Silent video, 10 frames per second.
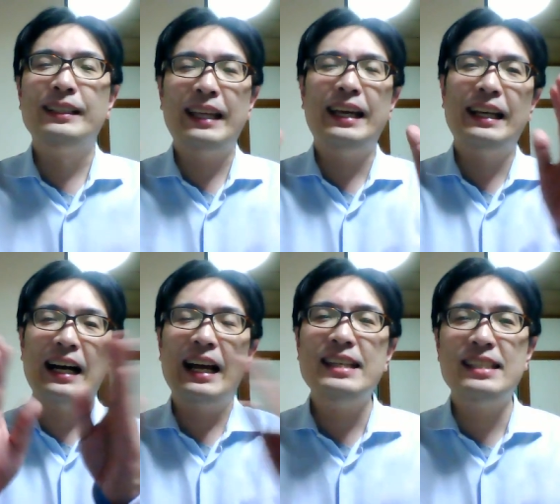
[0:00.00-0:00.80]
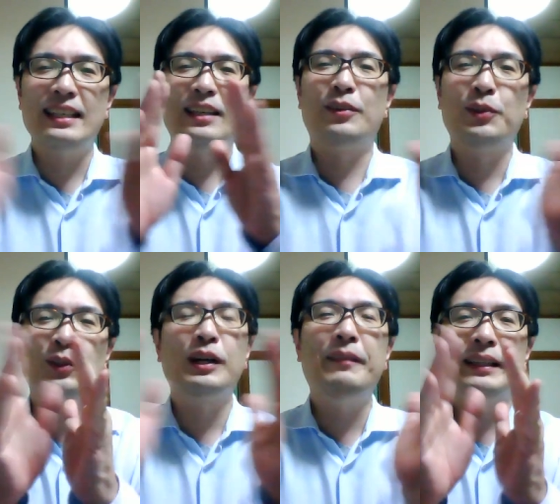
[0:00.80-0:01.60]
堤外地っていう
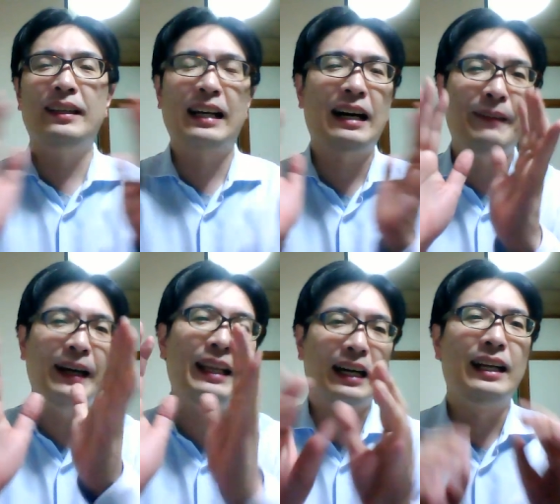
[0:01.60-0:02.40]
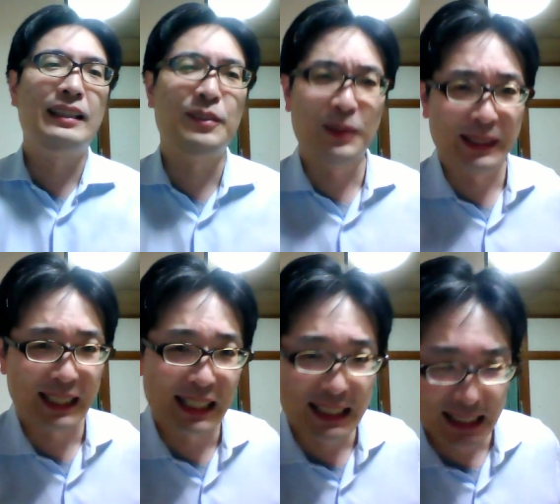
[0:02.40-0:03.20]
外側ってのは川が流れてる方が
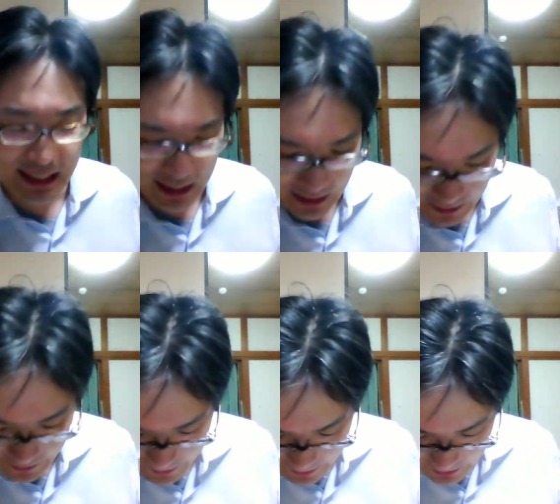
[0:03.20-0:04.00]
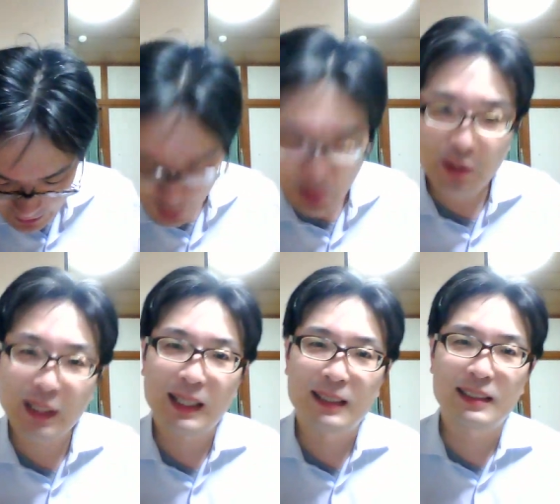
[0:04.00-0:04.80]
堤外地です。
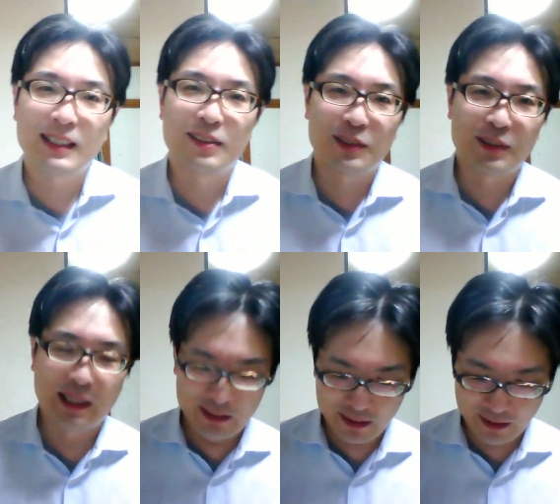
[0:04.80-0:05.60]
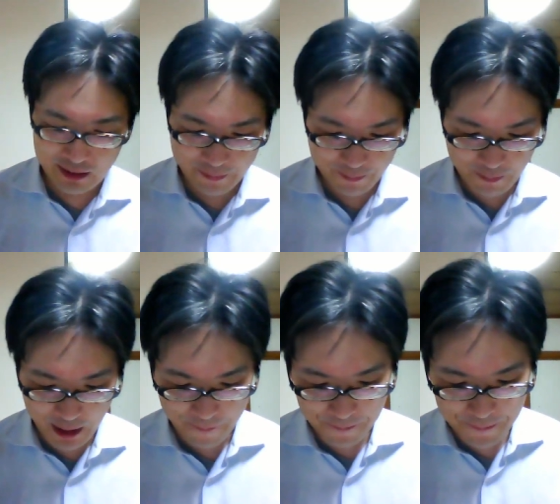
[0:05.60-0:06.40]
時々勘違いする人がいるんだけどね。ま
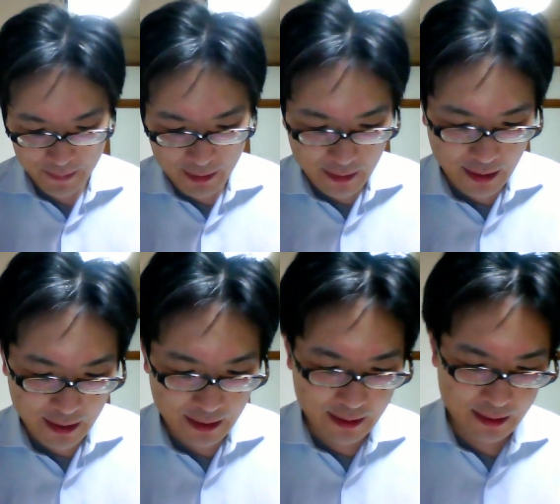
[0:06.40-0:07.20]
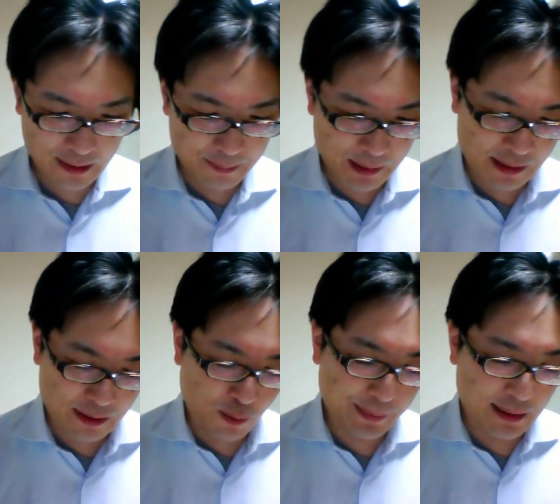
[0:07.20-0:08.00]
あ、で、
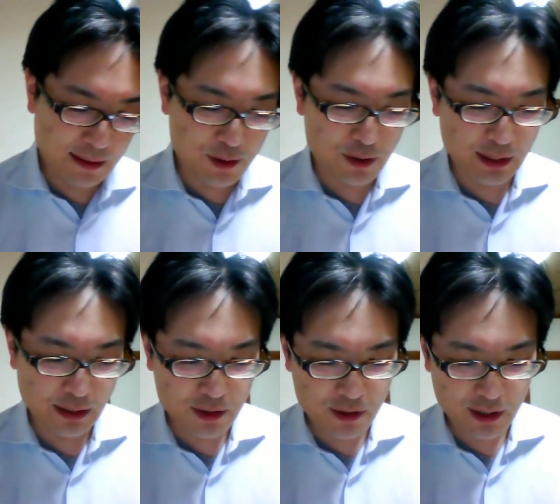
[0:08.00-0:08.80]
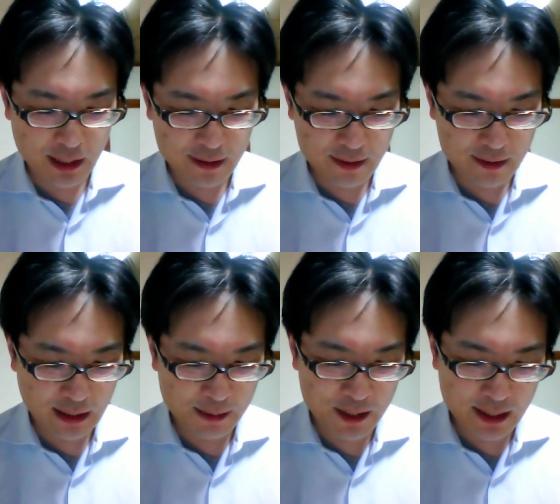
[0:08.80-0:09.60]
昭和34年の12月
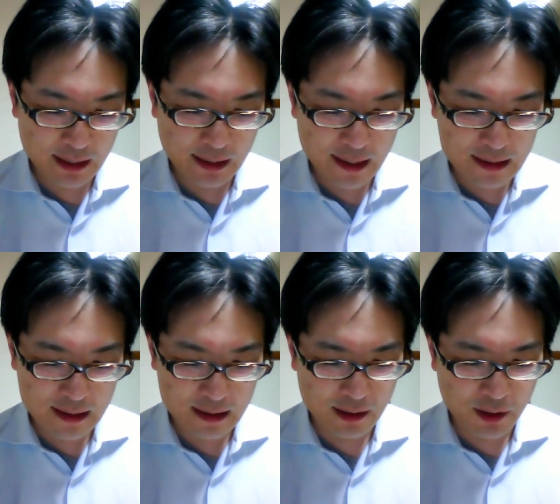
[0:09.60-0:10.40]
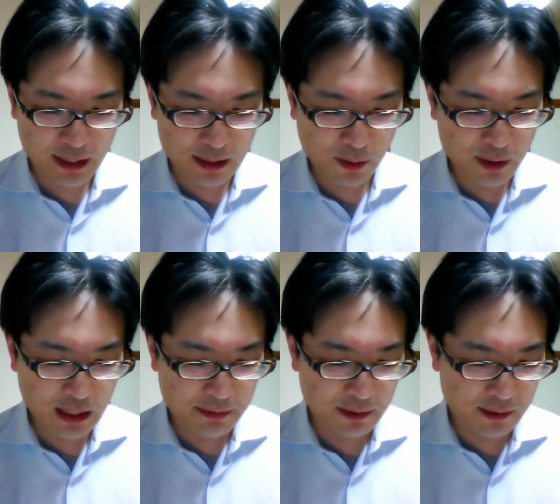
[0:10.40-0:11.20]
に宮城県知事により名取
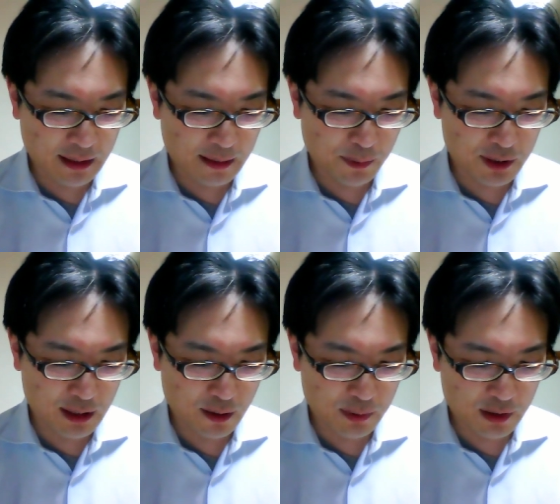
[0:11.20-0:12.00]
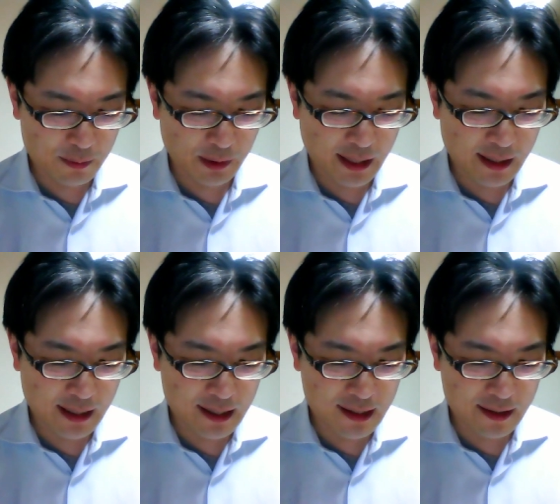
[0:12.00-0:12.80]
川の堤防時期を含む定
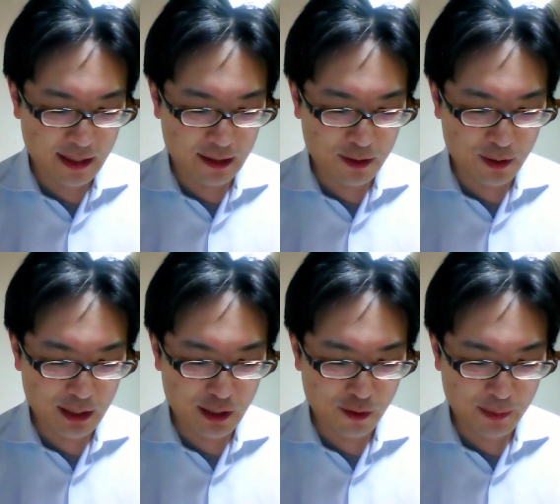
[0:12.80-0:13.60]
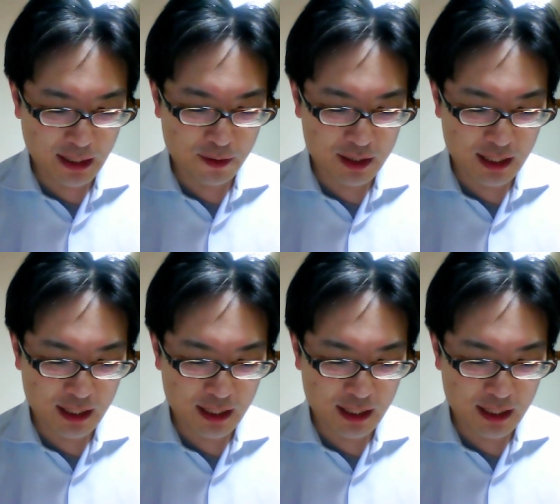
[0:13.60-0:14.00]
外地全区域の民有